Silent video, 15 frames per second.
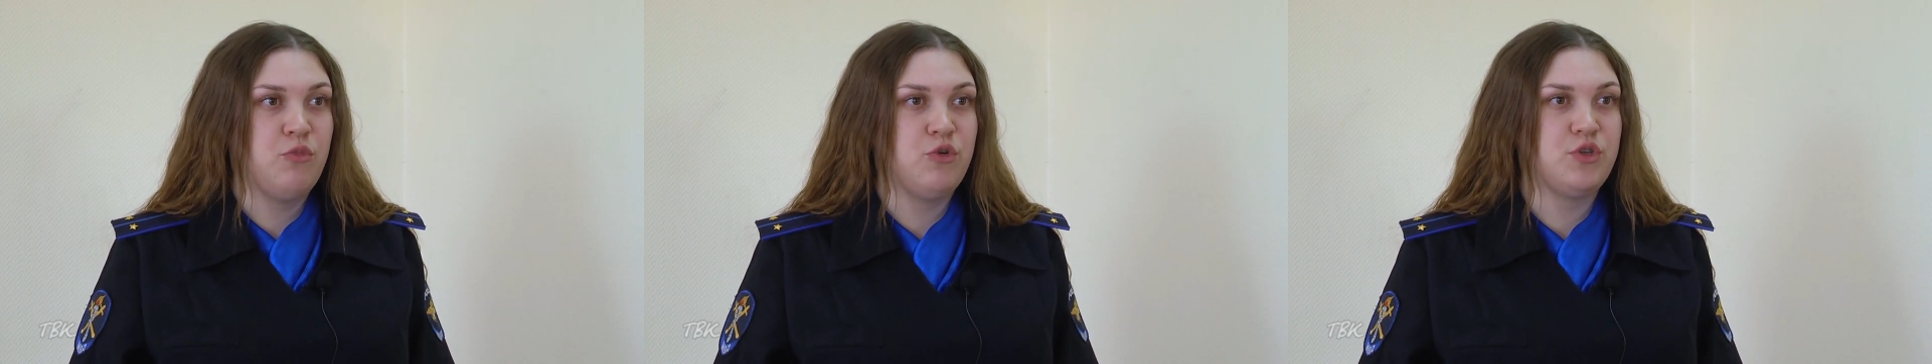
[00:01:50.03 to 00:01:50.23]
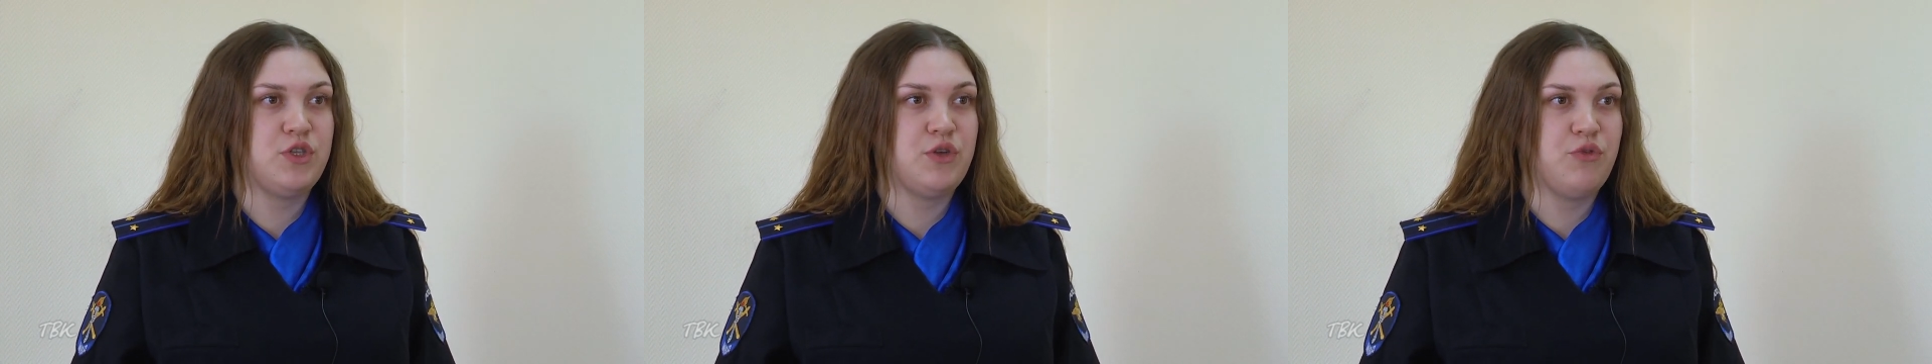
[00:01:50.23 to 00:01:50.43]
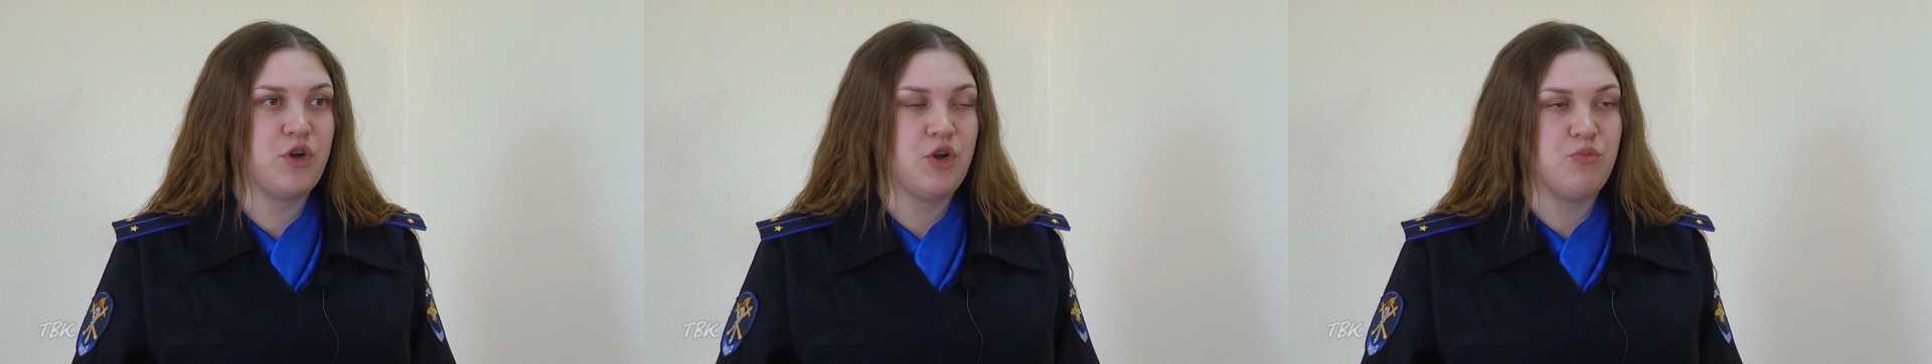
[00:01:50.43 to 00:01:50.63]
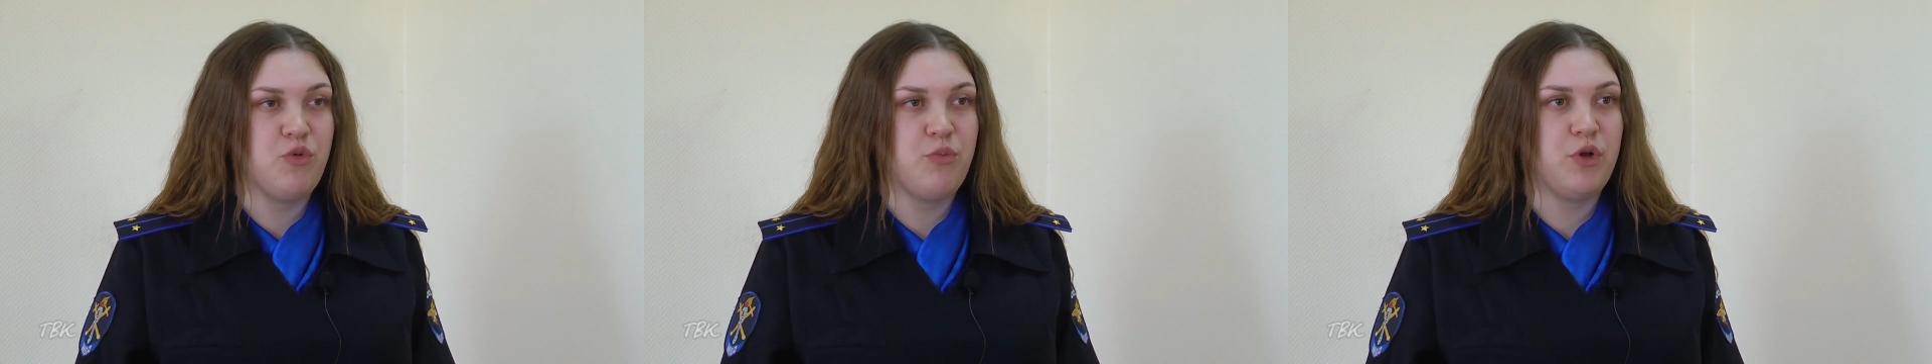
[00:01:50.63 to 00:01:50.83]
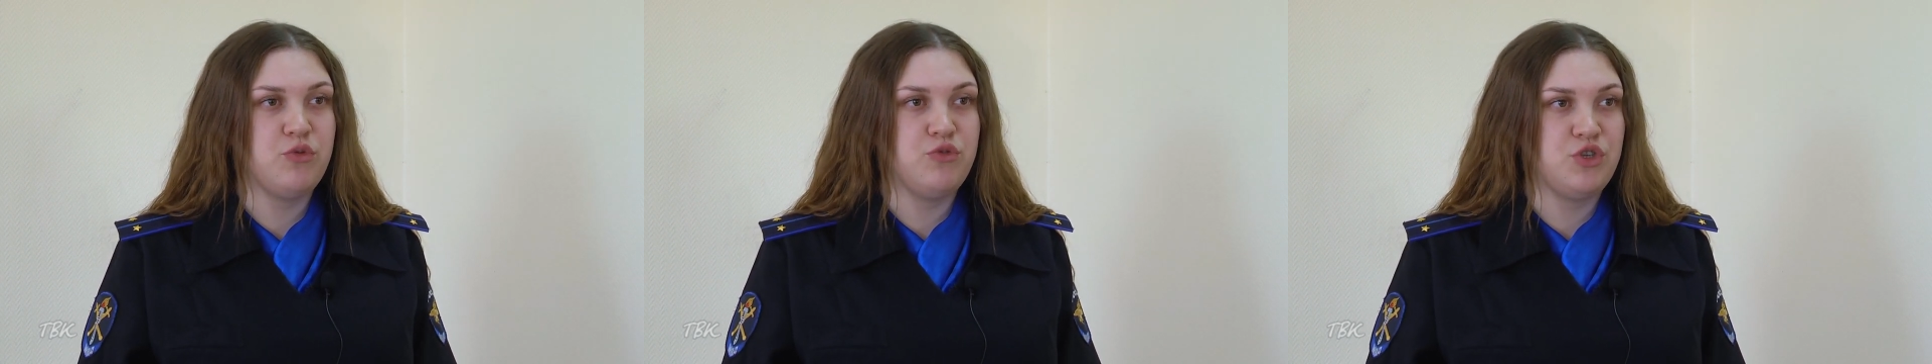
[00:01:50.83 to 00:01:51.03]
После того, как
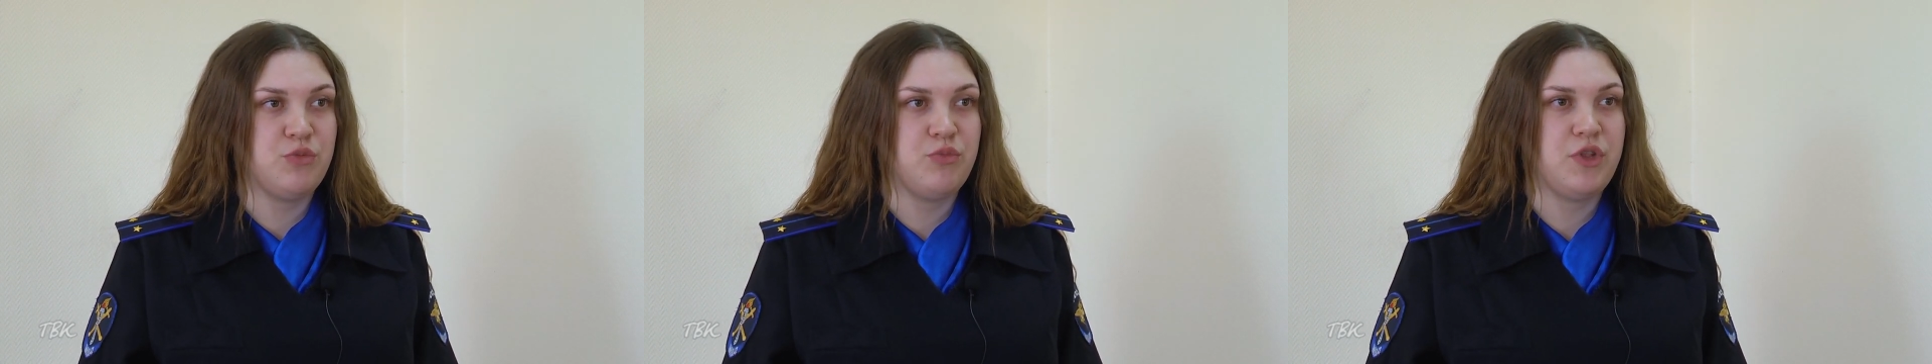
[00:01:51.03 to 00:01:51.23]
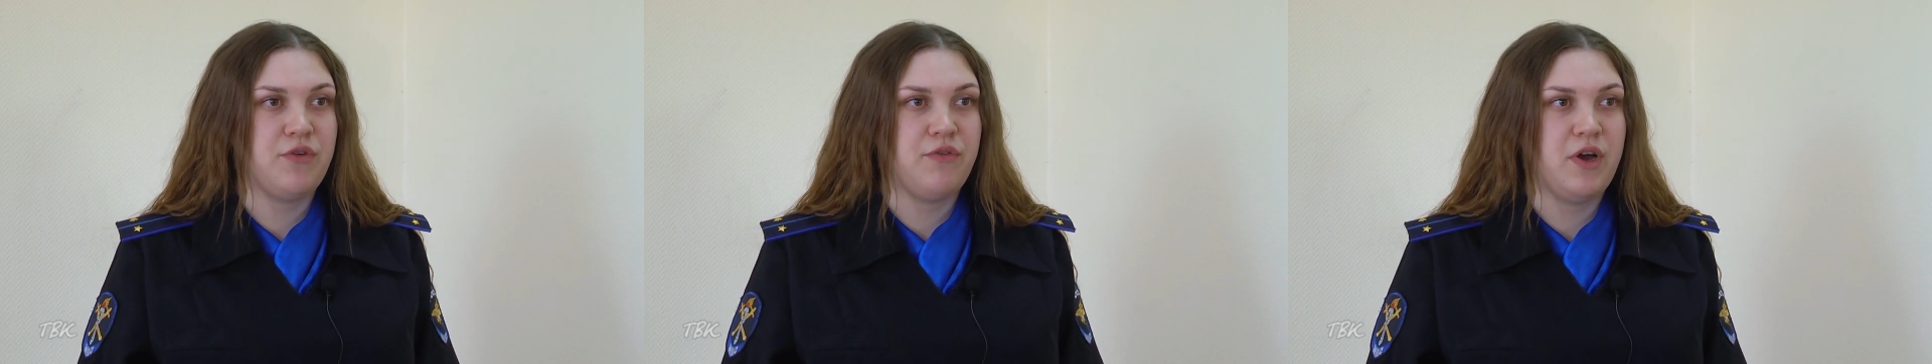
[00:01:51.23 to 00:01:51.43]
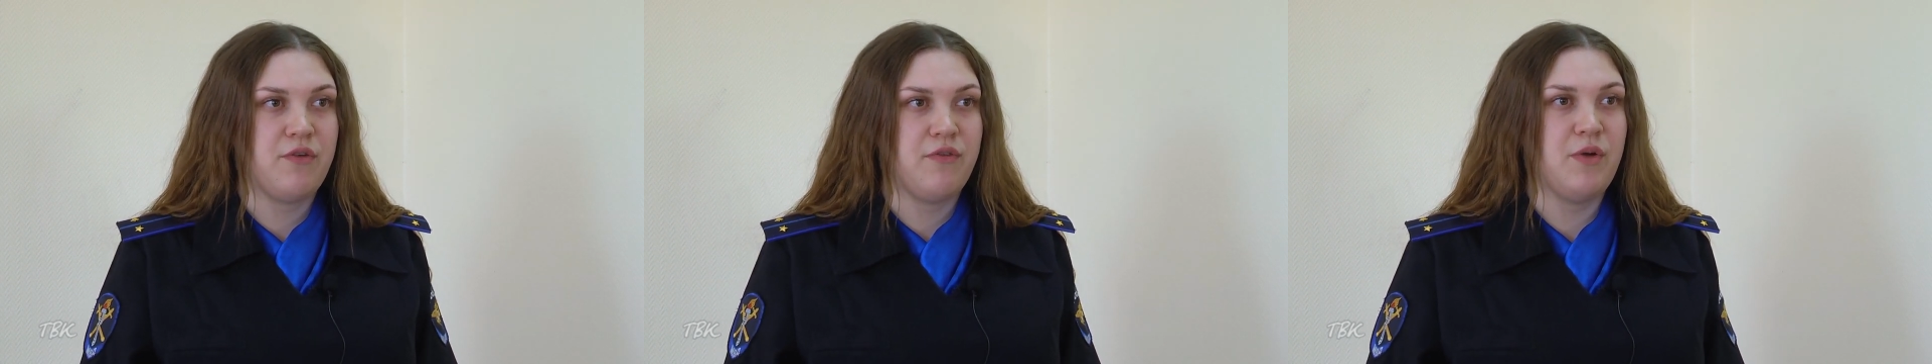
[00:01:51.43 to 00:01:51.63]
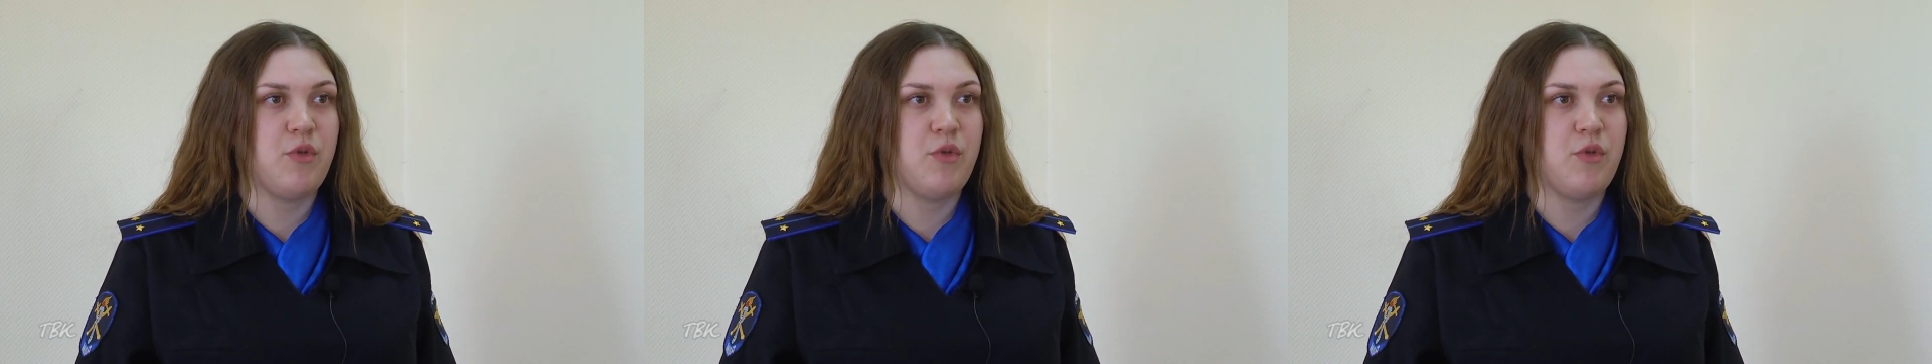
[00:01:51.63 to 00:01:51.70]
мы получим товар,